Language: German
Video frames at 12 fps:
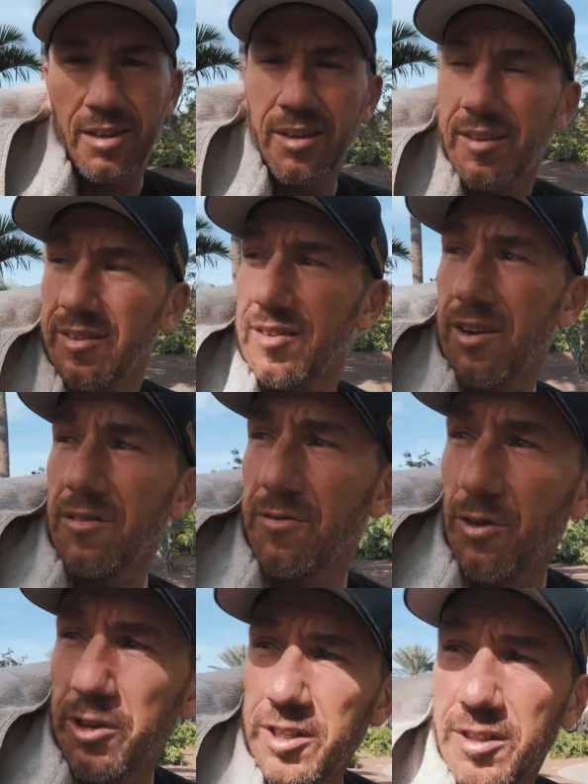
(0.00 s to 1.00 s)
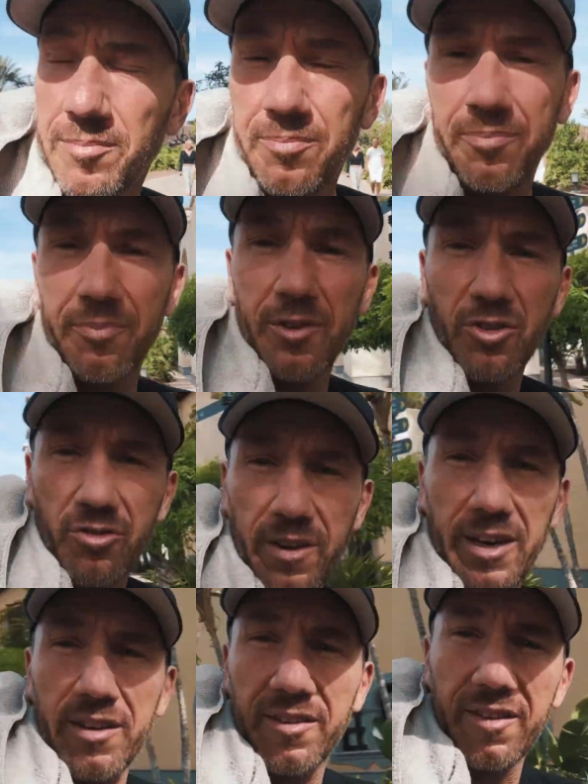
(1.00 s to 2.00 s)
So, Freunde, ich war
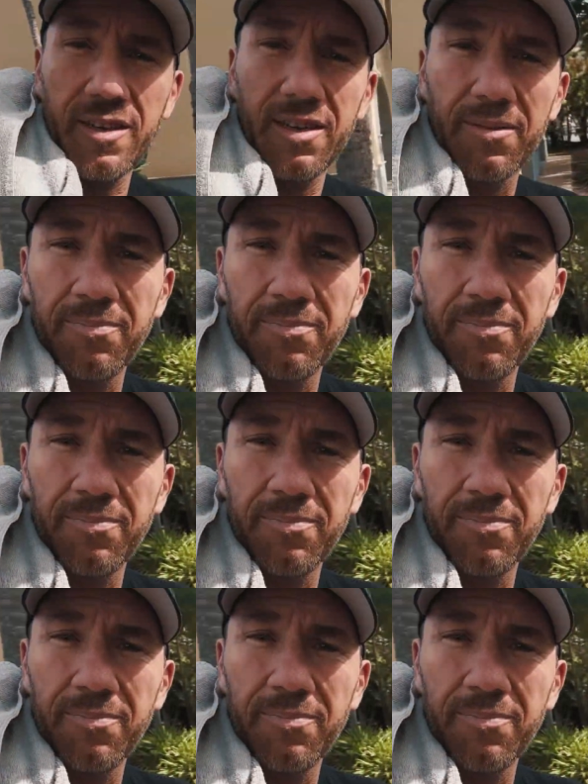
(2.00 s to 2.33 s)
jetzt hier